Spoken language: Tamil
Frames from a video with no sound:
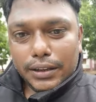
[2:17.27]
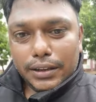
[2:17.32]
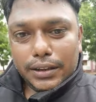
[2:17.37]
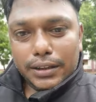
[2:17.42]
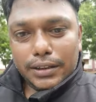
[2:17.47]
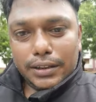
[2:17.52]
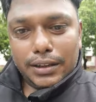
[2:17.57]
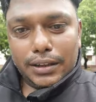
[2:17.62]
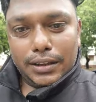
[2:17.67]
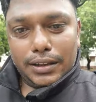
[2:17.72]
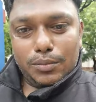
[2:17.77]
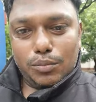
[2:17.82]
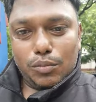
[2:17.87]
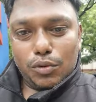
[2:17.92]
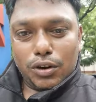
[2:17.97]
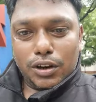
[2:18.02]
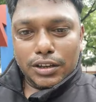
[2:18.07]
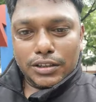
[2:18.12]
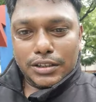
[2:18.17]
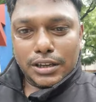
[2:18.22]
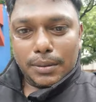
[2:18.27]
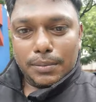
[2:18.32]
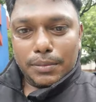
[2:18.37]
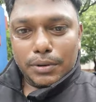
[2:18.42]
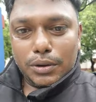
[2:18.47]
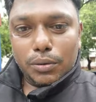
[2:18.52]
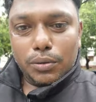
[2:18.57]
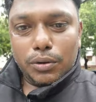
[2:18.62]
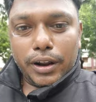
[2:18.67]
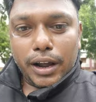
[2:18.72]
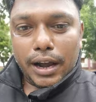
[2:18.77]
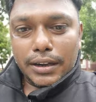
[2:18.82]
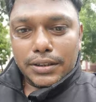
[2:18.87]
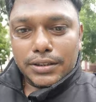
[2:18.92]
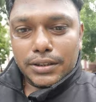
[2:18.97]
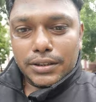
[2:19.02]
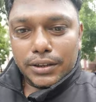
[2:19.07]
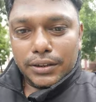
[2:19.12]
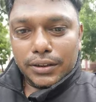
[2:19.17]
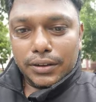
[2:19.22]
இந்த முக்கச்சாமிக்கு ஒரே
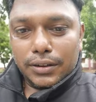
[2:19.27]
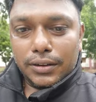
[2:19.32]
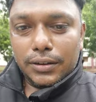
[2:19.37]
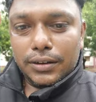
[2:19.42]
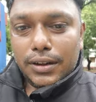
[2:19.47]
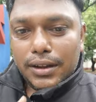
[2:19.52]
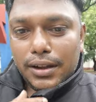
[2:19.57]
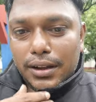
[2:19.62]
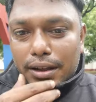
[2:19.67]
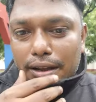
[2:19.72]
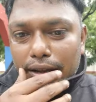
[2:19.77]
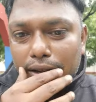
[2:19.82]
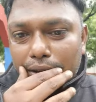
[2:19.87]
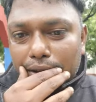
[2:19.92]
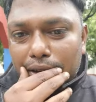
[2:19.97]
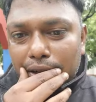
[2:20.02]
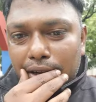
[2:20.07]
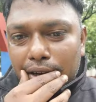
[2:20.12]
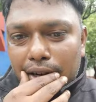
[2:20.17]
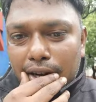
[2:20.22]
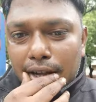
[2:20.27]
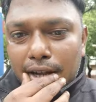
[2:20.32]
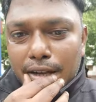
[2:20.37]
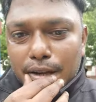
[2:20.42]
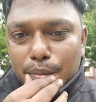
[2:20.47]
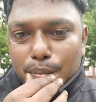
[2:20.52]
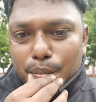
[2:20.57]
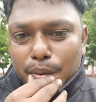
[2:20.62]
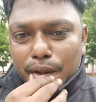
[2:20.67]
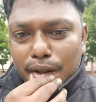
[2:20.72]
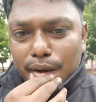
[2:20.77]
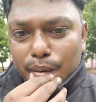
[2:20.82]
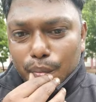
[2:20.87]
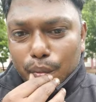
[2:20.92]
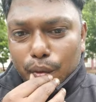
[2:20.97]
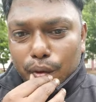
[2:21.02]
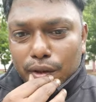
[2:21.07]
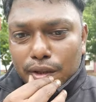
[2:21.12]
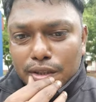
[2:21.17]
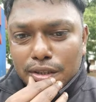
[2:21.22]
ஆச்சரியம் என்னடா இப்போ தான்
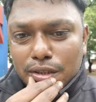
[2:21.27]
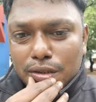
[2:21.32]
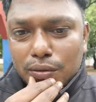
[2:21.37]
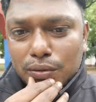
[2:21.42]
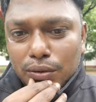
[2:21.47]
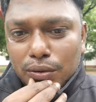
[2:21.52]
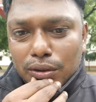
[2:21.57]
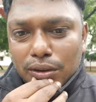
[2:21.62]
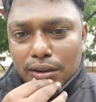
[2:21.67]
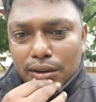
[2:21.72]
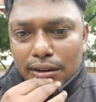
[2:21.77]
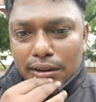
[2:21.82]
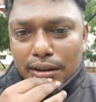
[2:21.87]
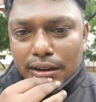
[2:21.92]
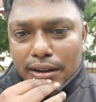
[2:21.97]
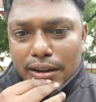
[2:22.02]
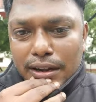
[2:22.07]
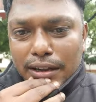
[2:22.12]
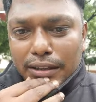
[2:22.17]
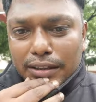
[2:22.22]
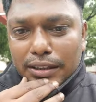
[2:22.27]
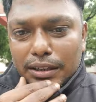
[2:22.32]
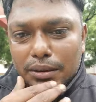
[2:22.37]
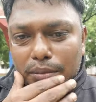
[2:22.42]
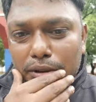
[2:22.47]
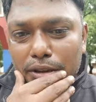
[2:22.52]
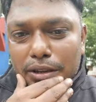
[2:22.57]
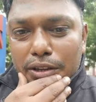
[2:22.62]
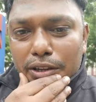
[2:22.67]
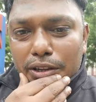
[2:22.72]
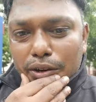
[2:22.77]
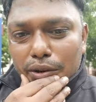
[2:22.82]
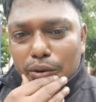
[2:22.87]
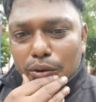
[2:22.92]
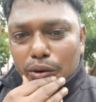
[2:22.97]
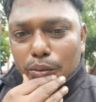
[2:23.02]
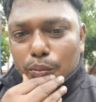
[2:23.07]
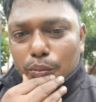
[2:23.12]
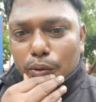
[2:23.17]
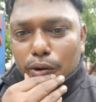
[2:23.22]
புதைச்சிட்டு வந்தோம் திரும்ப இங்கே
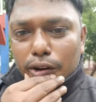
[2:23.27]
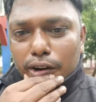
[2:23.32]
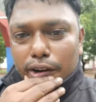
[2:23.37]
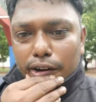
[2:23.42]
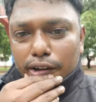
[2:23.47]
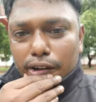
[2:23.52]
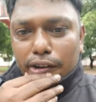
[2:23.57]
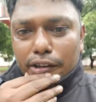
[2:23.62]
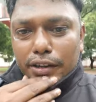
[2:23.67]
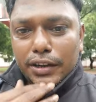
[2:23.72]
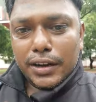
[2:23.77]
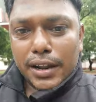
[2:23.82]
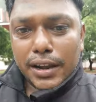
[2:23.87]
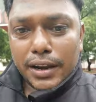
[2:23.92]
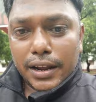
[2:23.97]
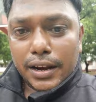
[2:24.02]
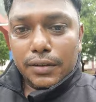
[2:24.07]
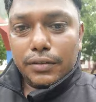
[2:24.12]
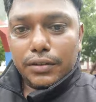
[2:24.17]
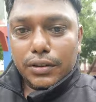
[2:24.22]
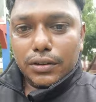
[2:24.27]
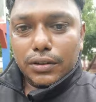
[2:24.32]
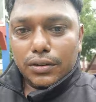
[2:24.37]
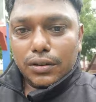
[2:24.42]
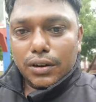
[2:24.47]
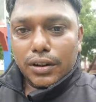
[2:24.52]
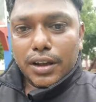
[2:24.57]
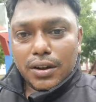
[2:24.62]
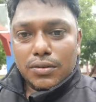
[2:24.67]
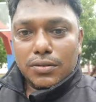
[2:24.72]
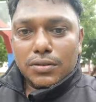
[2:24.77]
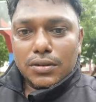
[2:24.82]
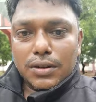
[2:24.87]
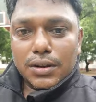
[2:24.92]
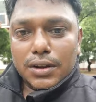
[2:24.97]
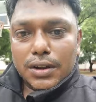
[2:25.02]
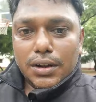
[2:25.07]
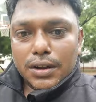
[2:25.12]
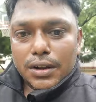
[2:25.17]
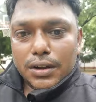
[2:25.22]
இன்னொரு பணம் கிடைக்கணும் என்ன கிளவி இதுன்னு ஏ
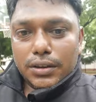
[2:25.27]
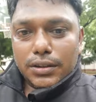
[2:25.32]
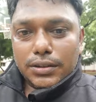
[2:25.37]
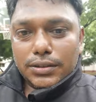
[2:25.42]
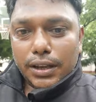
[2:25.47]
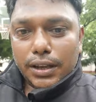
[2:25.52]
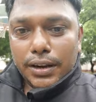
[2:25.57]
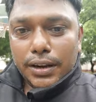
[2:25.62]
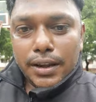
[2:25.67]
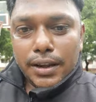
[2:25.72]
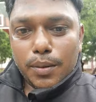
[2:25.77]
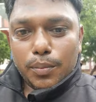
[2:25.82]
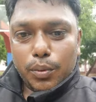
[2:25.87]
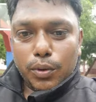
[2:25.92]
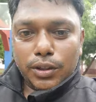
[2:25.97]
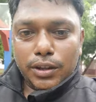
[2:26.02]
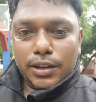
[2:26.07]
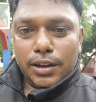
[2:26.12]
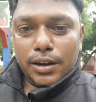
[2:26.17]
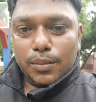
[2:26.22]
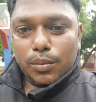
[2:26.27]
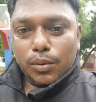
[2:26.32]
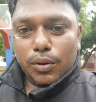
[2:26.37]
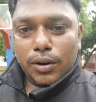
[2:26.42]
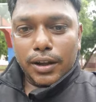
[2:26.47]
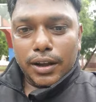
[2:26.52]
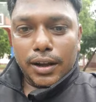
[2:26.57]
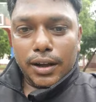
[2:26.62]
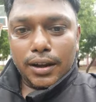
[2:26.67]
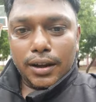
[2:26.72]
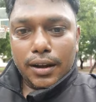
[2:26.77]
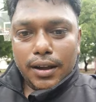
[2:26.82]
நீ சரியாக புதைக்கல போலையா